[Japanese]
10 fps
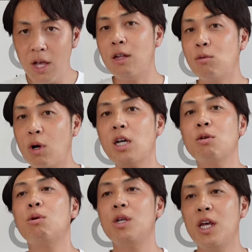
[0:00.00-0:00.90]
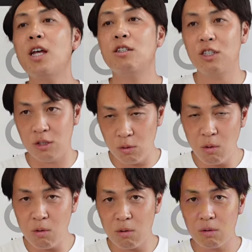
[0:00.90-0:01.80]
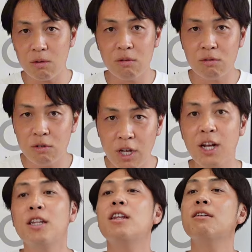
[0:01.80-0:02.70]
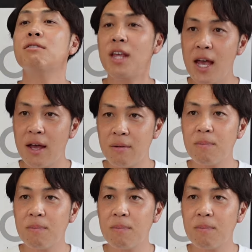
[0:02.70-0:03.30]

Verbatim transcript: えーと、ガソリンエンジンのゲレンデですね、